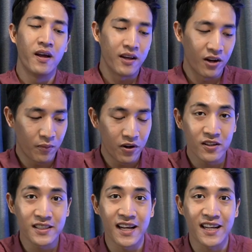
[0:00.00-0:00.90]
เดี๋ยวเรามาล
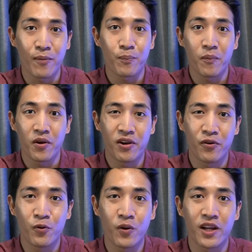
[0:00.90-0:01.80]
องใส่กลับแบบเร็
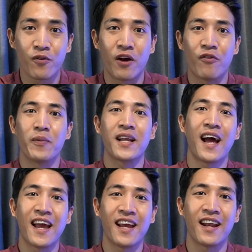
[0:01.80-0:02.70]
ว ๆ ดูกันดีกว่าว่ามัน
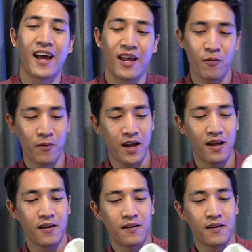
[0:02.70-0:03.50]
ง่ายแค่ไหน มา